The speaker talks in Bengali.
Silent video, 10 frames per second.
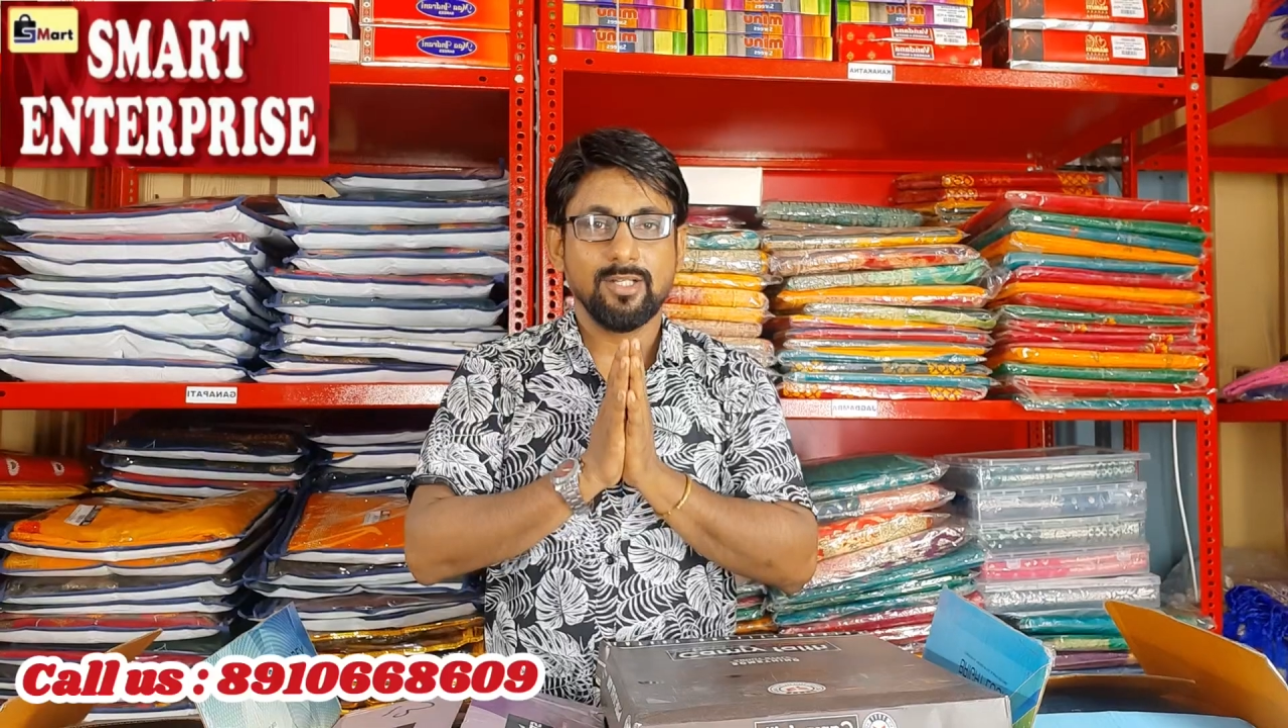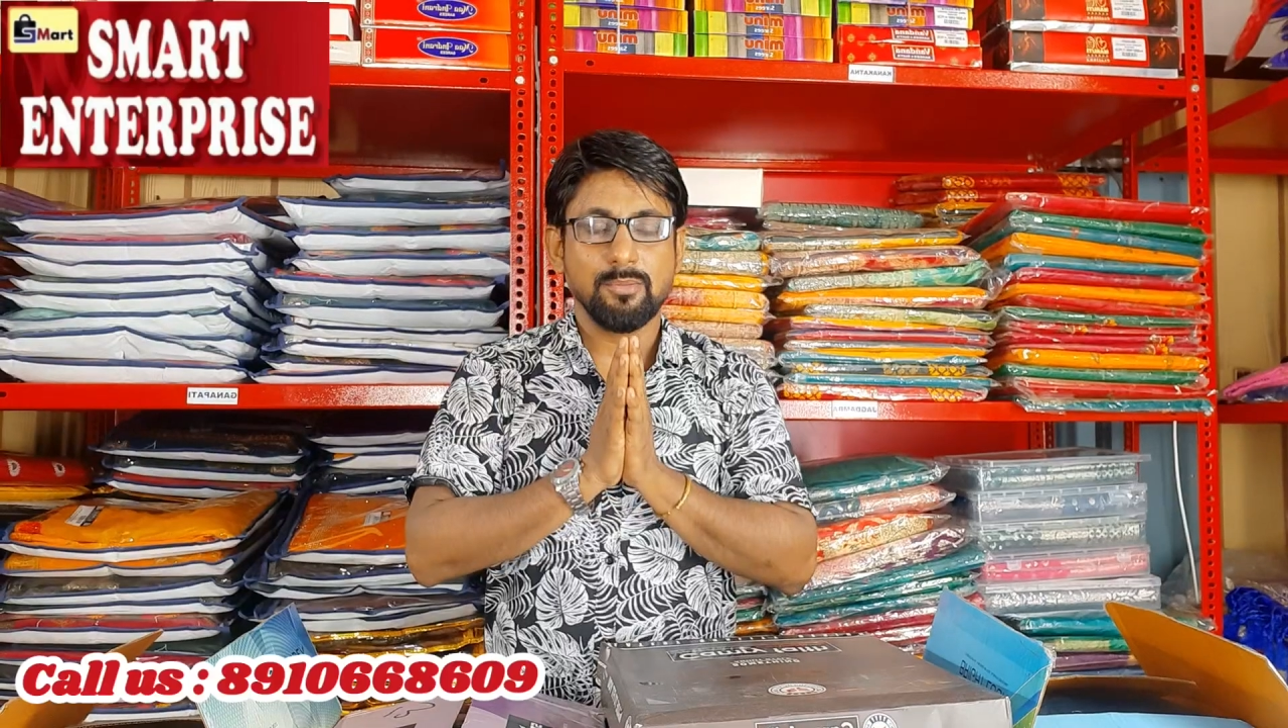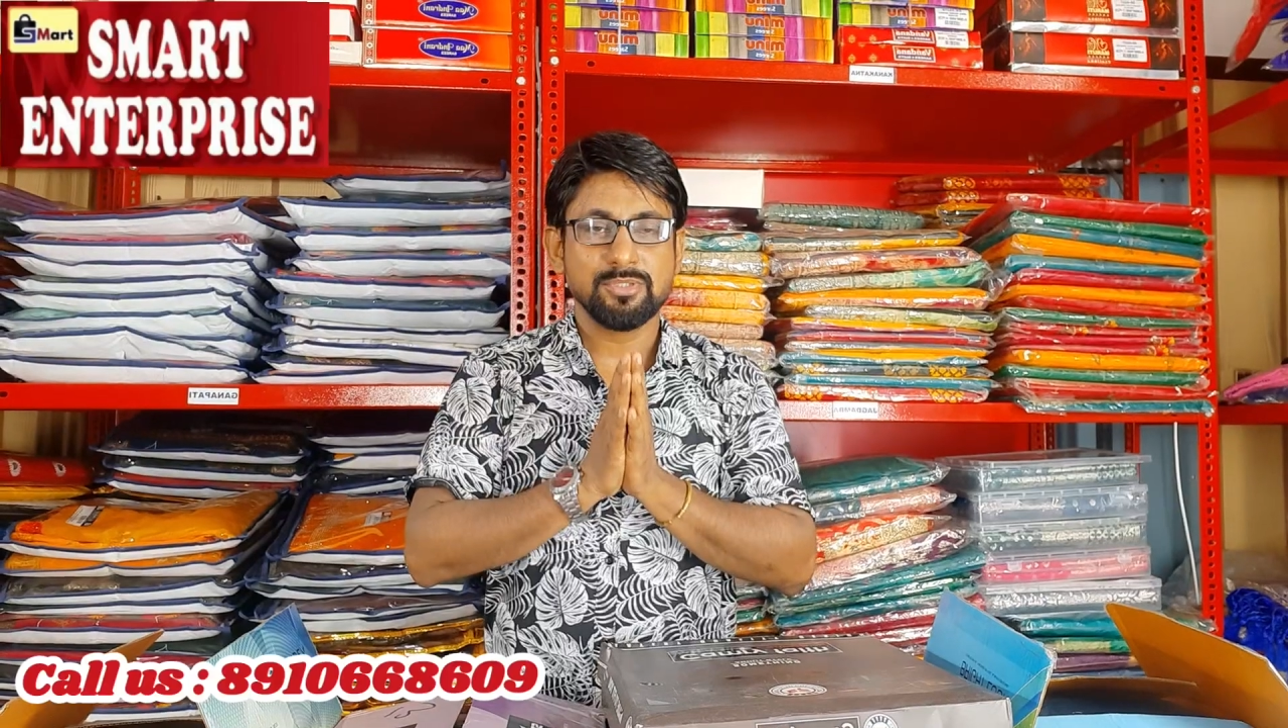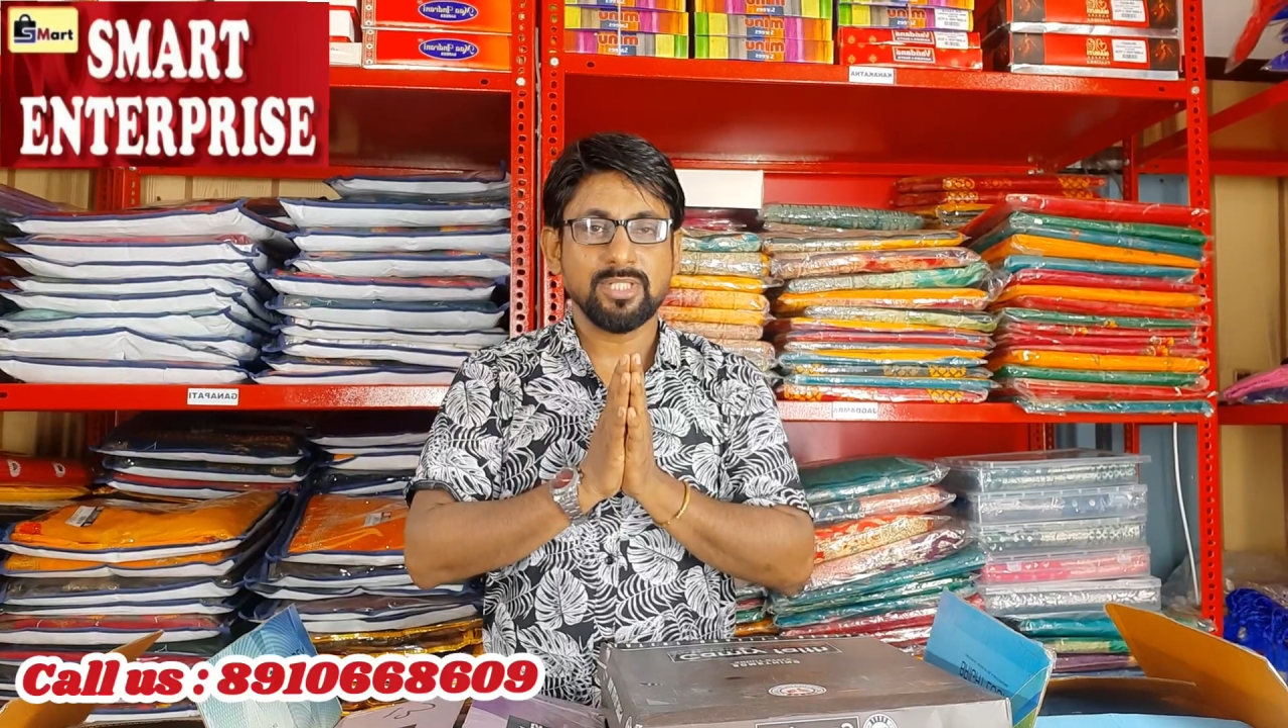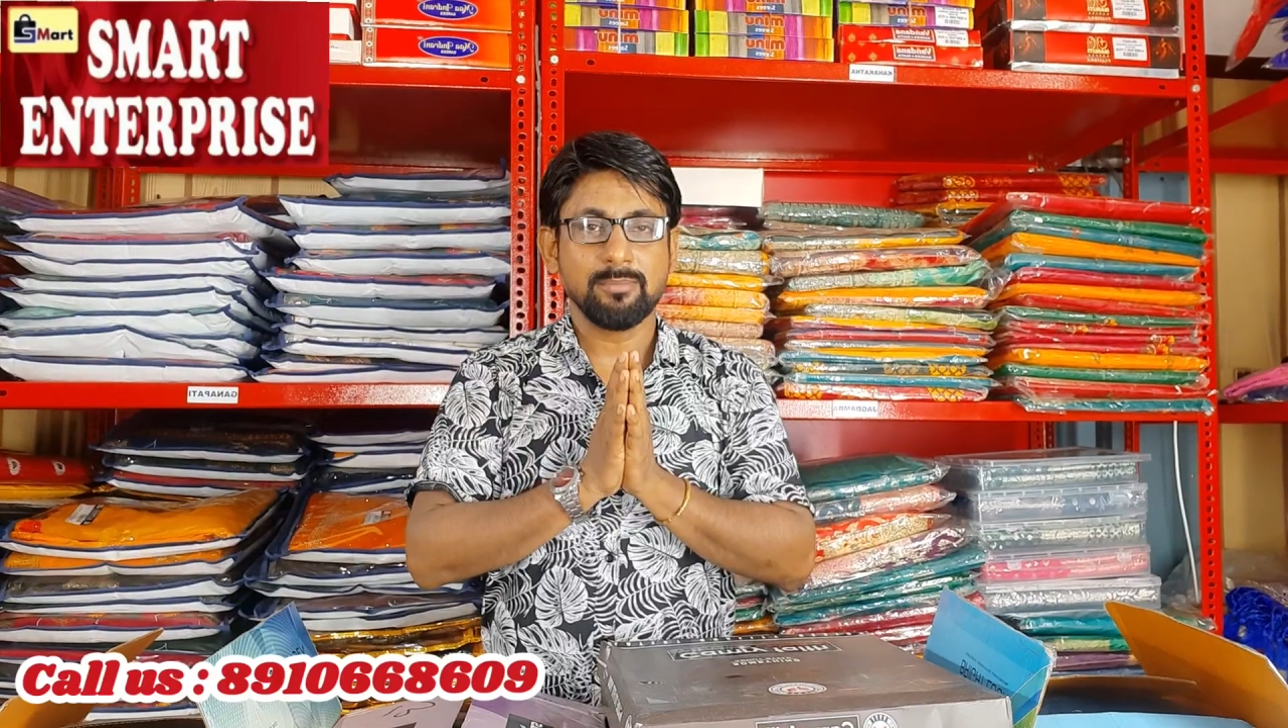
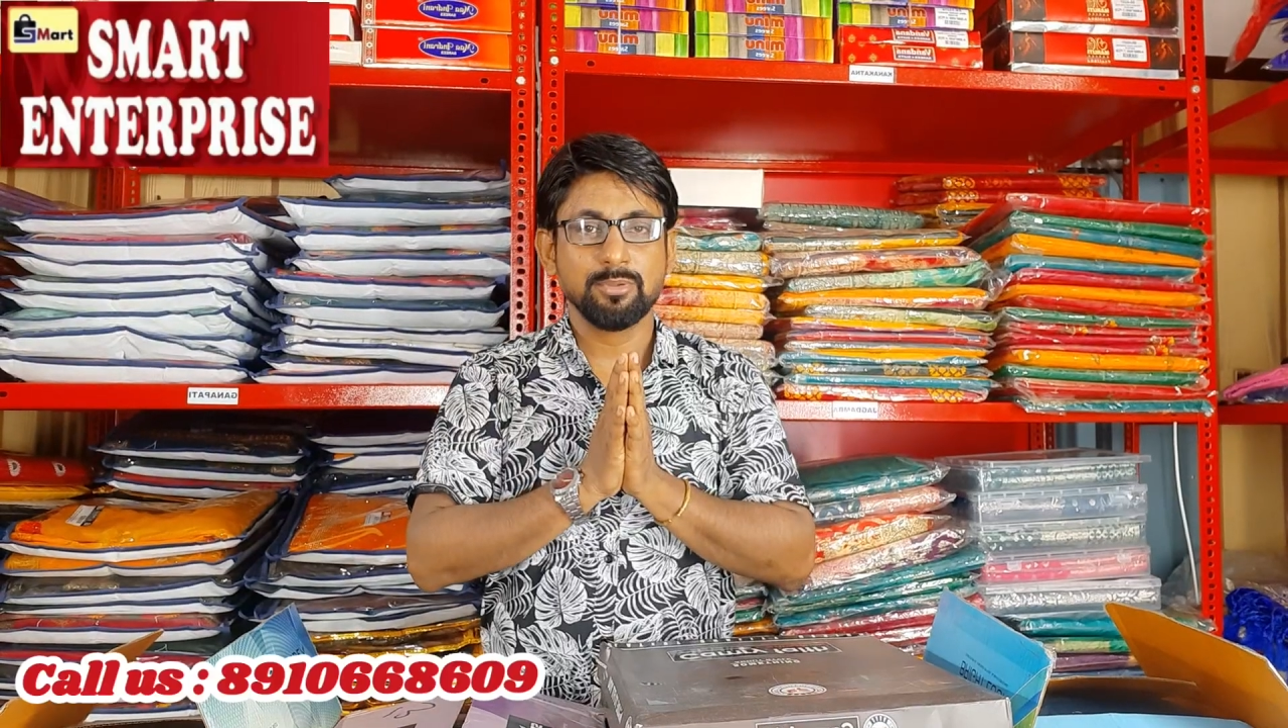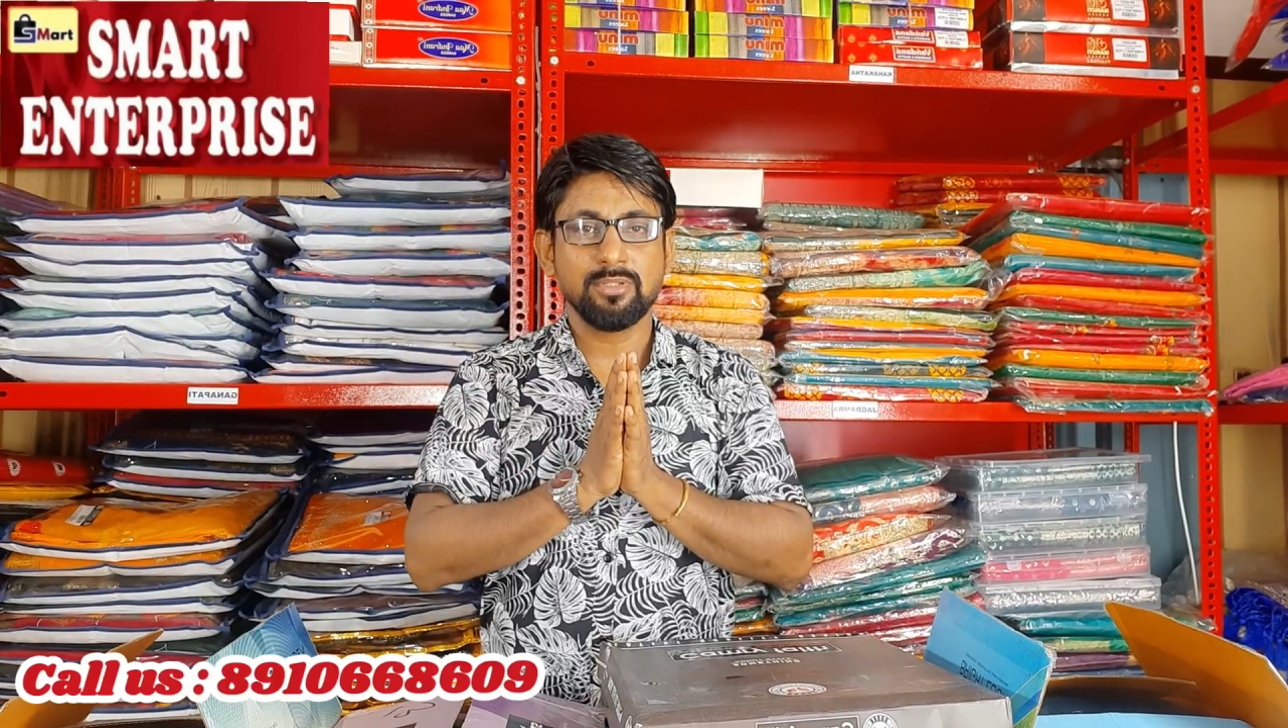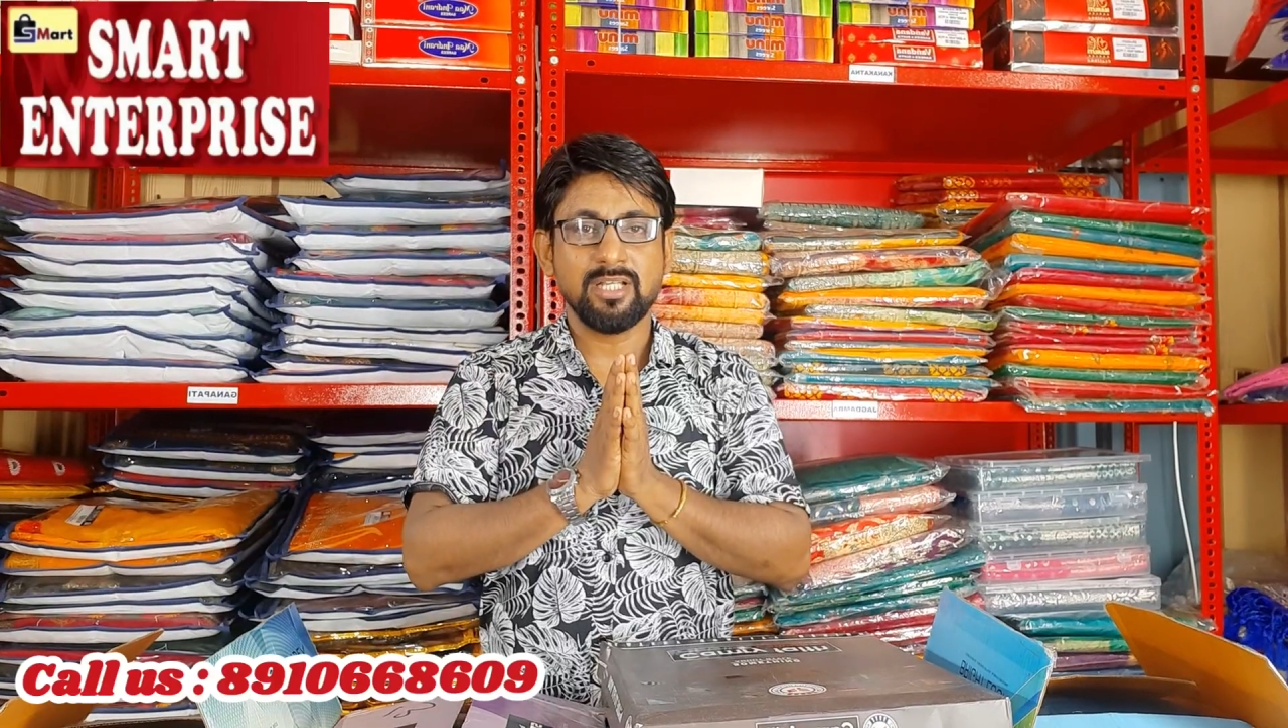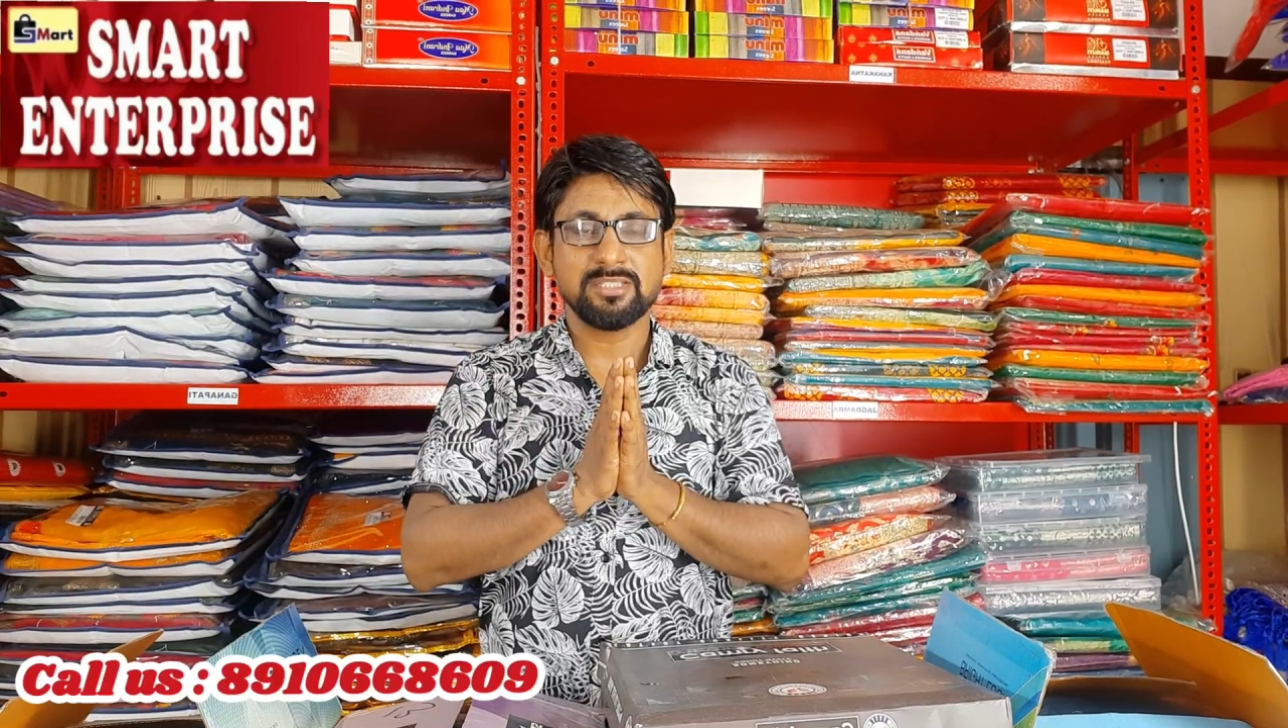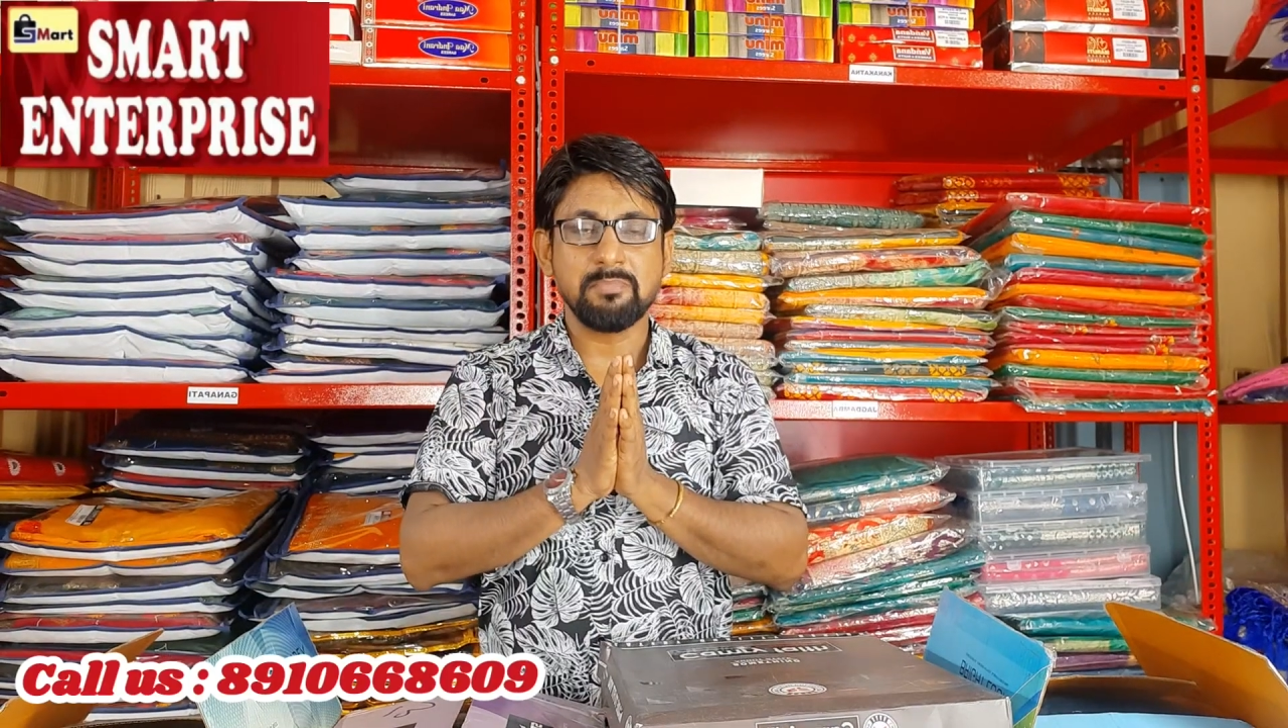নমস্কার বন্ধুরা